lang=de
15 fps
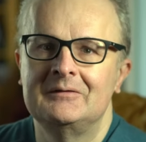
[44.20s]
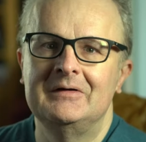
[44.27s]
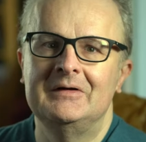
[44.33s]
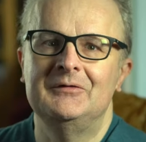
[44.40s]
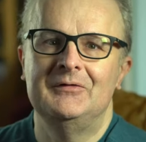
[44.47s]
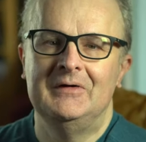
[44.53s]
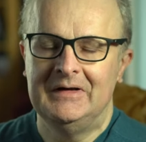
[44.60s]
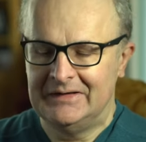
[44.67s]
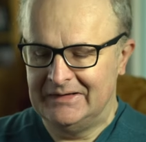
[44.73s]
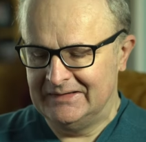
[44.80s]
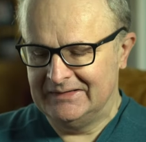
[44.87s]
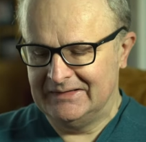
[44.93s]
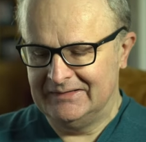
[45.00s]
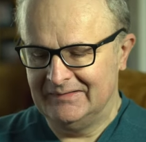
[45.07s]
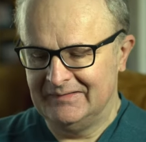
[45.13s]
Ich finde
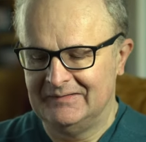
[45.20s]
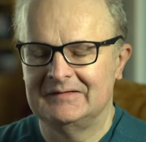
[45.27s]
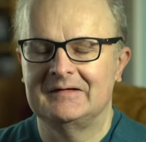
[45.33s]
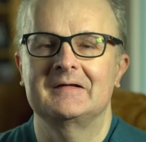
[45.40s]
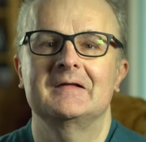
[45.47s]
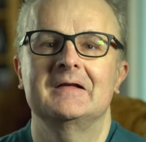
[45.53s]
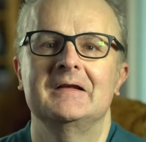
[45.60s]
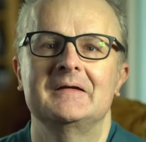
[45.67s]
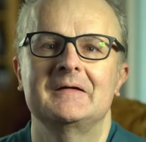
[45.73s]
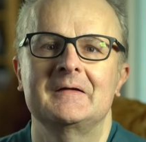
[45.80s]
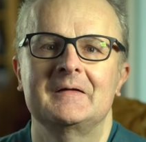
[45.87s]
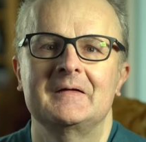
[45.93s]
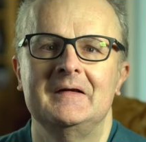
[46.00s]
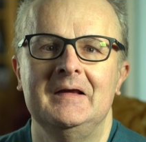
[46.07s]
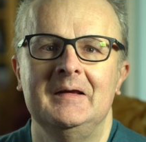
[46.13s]
ein ganz
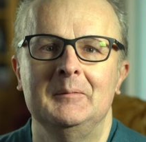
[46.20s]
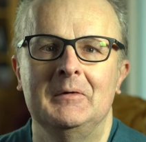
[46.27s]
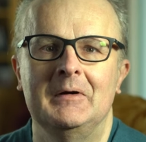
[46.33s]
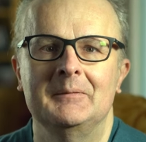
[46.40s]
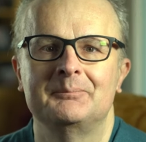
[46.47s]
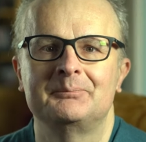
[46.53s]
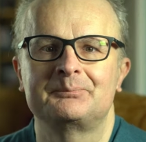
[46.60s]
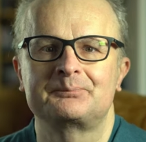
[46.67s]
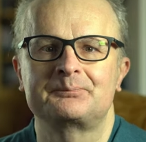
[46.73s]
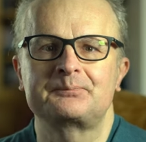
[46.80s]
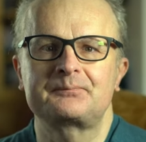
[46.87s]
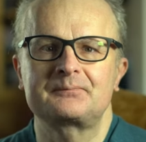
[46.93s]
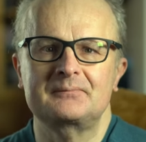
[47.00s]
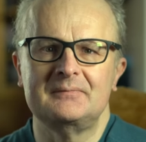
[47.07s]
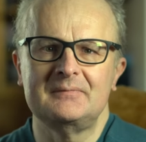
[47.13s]
interessantes Thema.
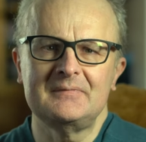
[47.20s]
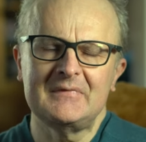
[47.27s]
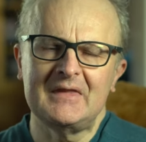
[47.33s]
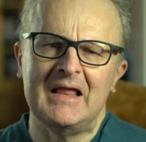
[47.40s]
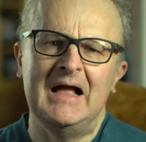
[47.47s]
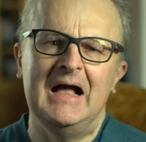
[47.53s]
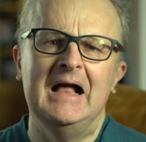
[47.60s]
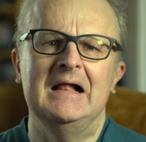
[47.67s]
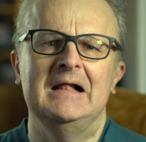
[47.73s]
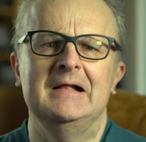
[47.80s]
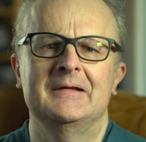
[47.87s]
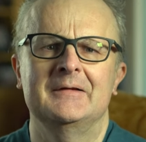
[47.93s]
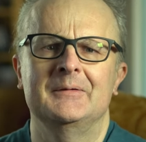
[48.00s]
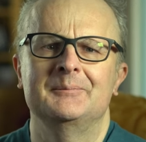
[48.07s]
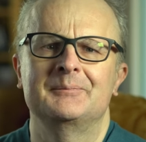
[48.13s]

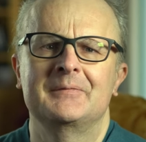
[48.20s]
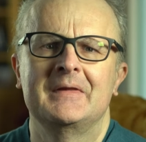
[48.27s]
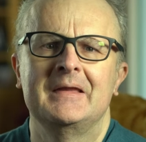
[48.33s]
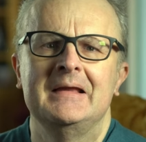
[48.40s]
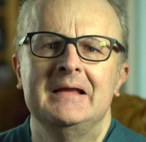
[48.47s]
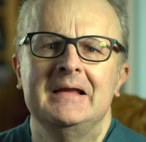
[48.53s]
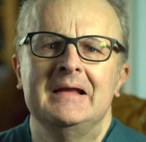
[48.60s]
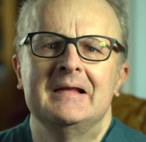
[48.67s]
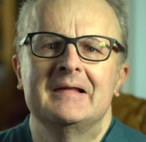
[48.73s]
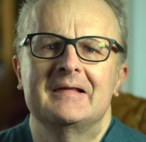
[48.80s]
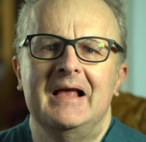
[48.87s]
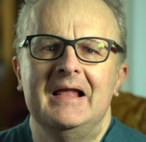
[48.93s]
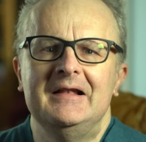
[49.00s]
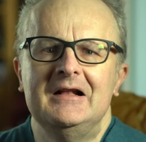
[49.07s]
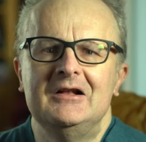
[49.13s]
Also.
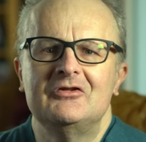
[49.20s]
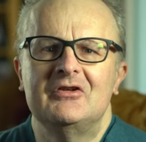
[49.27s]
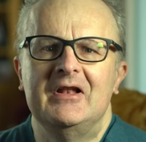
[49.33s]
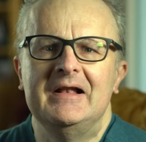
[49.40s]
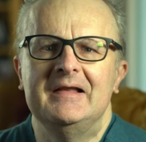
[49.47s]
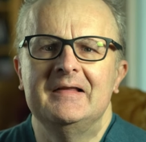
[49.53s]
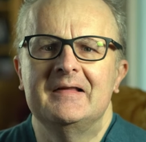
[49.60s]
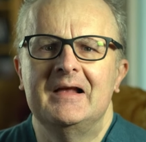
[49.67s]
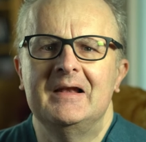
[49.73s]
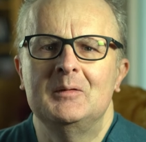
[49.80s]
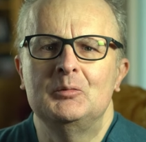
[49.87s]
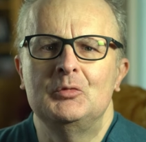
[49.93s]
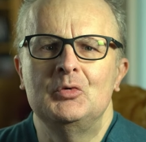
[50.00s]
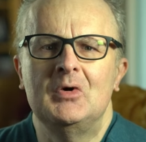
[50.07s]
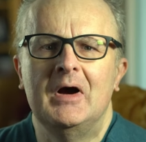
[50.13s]
Sandel stellt in
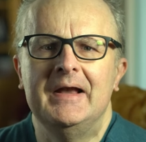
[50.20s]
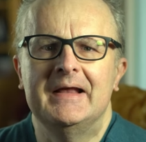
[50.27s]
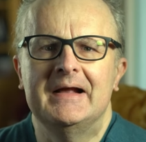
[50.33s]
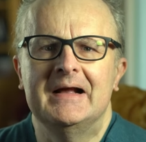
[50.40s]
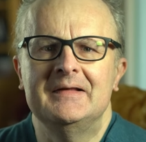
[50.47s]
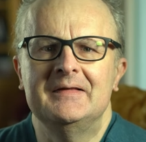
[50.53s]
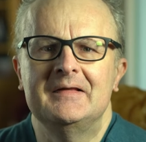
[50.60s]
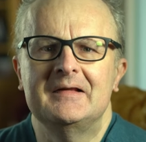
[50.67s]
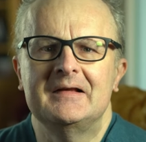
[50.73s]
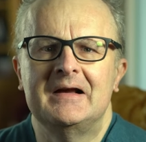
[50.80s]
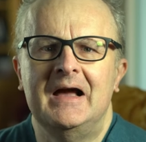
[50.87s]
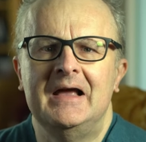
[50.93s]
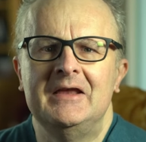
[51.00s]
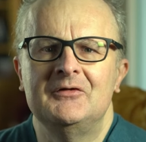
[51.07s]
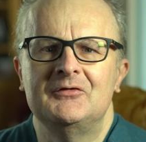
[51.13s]
seinem Buch eine ganze
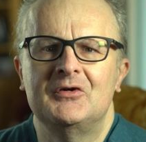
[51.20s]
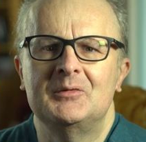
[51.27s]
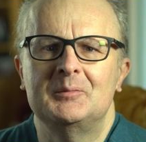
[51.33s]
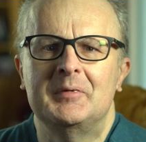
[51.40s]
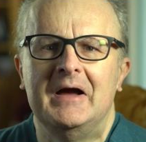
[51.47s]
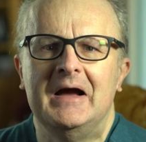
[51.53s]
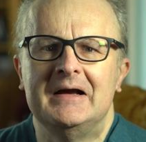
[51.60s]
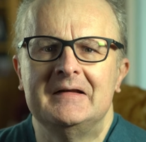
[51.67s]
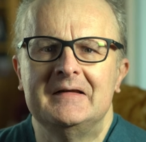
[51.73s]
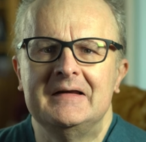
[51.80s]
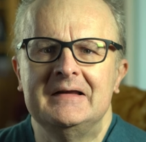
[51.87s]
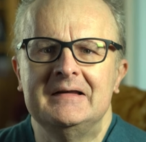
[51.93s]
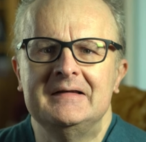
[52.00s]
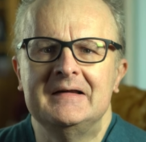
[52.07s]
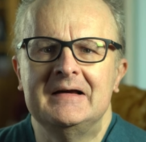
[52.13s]
Reihe von
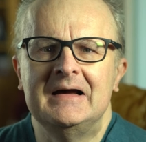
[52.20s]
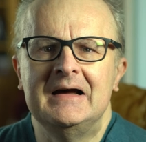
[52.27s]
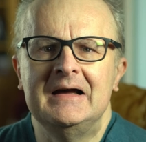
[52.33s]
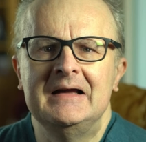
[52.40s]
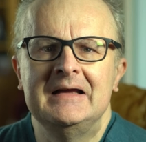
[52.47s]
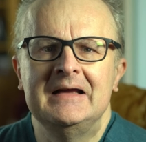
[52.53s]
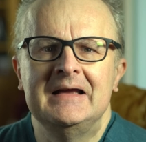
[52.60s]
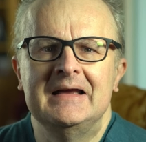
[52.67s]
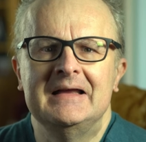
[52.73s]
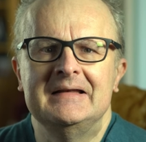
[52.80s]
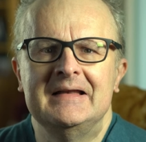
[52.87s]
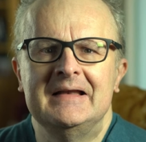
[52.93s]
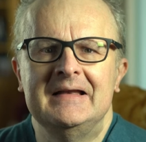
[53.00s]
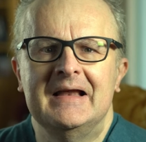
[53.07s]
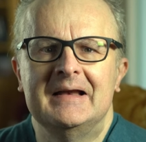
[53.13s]
Praktiken dar, in
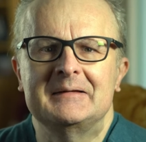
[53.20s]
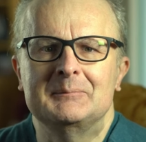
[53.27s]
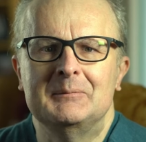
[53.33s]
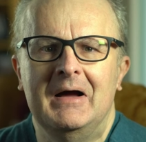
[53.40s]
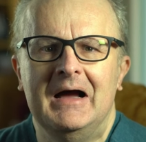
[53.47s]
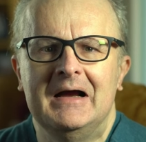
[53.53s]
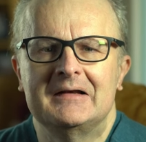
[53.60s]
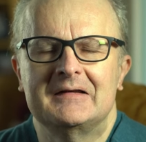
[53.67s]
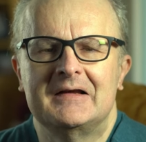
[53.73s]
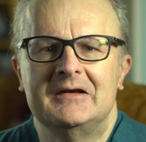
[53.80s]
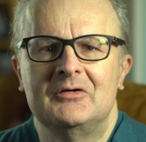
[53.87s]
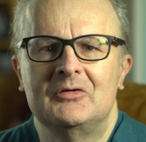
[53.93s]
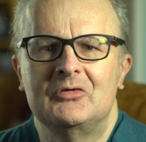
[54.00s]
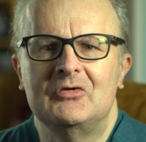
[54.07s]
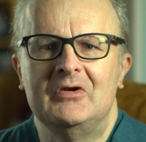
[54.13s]
denen der Markt
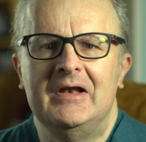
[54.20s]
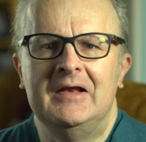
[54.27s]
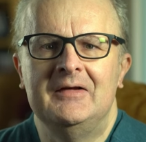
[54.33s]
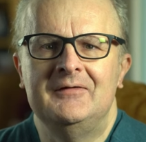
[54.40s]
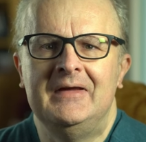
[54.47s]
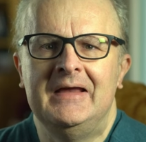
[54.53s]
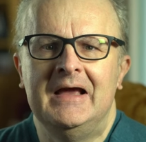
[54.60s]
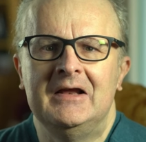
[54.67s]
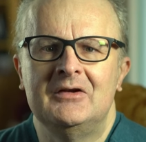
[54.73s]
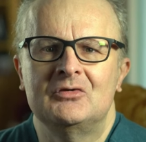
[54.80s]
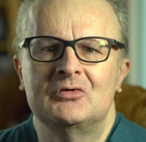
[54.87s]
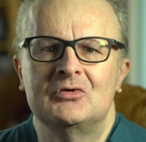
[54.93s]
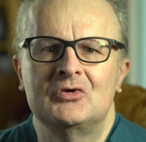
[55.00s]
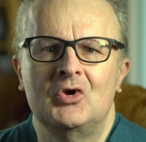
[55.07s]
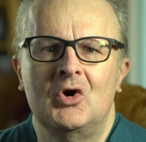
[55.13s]
traditionelle Werte
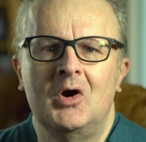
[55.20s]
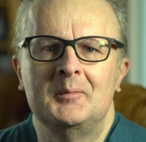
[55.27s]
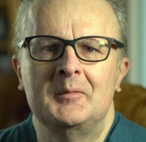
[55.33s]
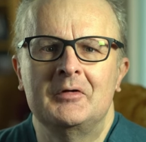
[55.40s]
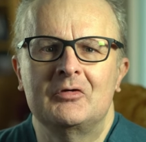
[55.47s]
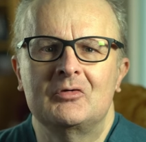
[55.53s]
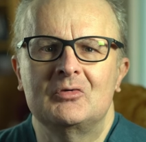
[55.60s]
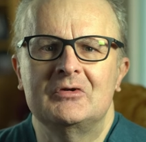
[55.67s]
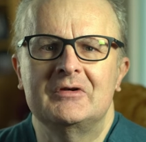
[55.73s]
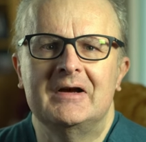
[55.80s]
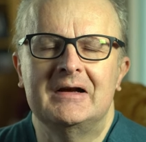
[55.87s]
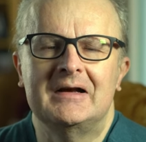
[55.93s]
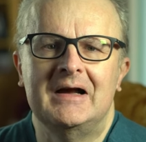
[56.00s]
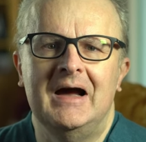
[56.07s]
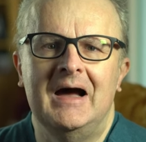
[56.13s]
und Normen zu
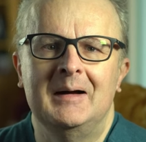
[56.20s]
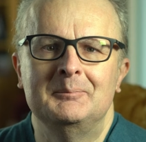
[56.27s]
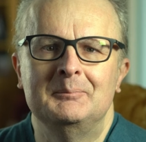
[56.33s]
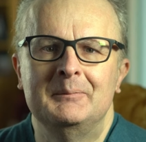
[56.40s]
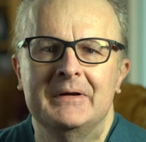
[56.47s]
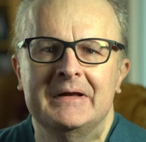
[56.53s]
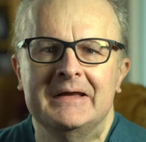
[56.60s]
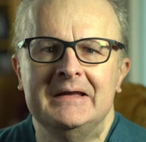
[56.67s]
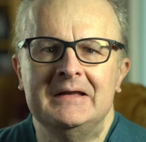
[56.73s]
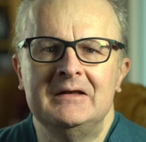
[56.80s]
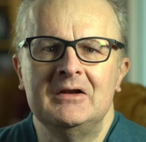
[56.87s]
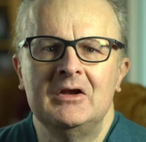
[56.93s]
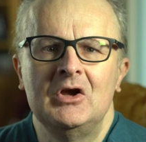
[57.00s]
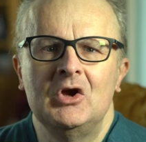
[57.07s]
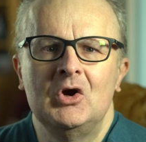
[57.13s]
untergraben beginnt
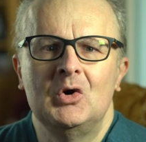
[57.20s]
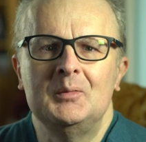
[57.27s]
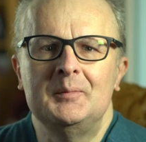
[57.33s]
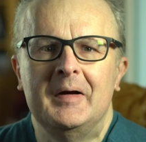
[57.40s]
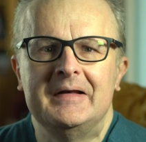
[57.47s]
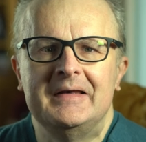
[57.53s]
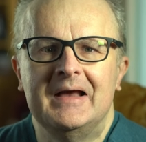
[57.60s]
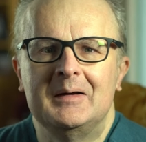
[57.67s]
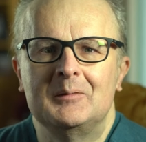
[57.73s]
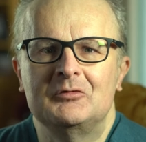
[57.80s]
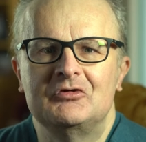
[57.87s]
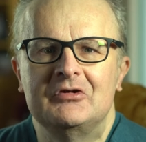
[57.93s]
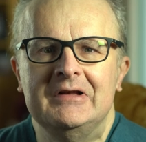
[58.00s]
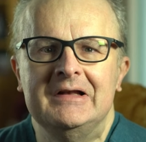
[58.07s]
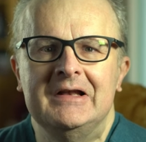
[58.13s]
und bei deren
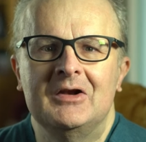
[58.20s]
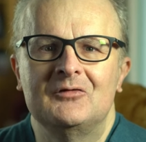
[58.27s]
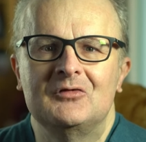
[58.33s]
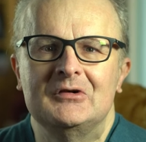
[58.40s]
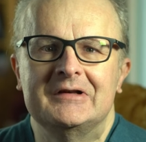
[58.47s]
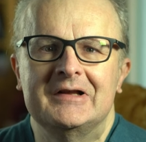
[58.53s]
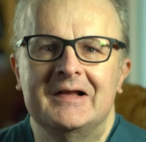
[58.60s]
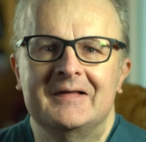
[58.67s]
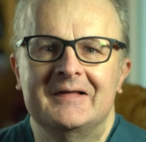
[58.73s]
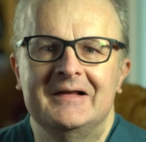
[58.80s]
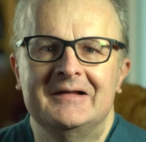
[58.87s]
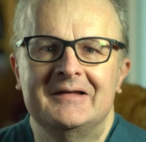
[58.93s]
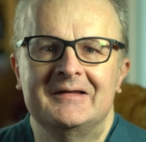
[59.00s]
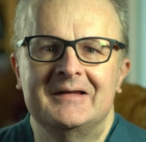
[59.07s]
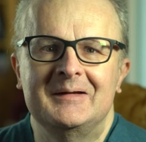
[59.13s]
Schildern wohl
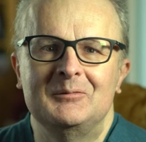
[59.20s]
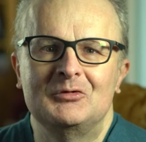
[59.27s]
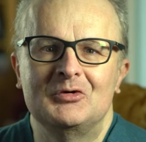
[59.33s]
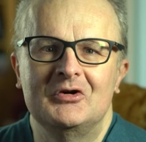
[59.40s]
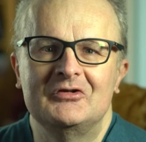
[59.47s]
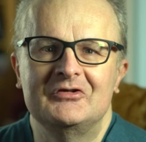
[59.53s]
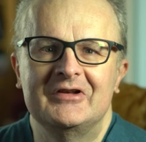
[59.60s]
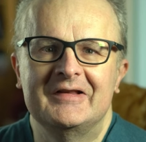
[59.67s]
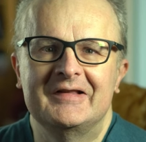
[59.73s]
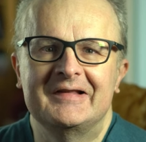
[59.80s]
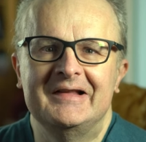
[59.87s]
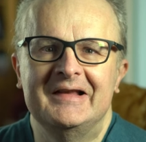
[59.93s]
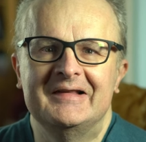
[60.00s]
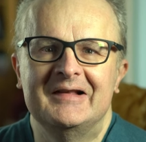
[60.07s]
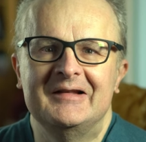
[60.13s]
tatsächlich dem
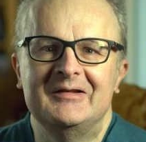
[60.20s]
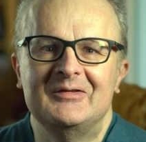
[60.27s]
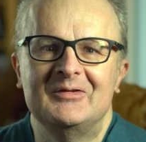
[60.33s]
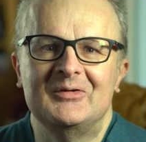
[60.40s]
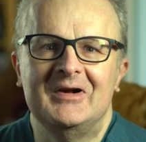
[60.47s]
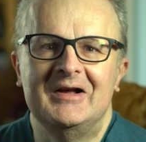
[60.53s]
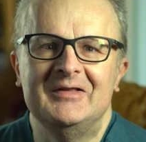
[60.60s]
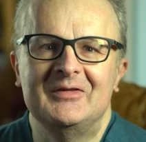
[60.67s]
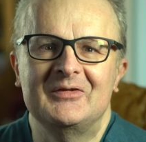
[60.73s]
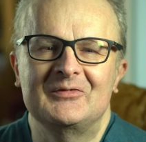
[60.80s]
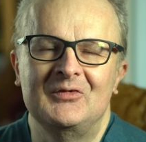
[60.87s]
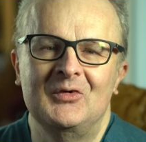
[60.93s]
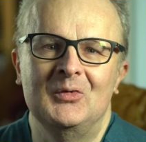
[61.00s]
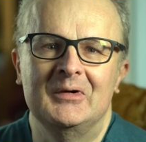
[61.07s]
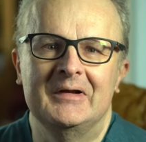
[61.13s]
Durchschnittsleser nicht so ganz
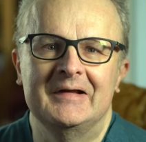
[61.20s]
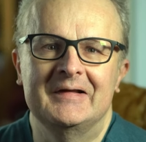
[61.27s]
wohl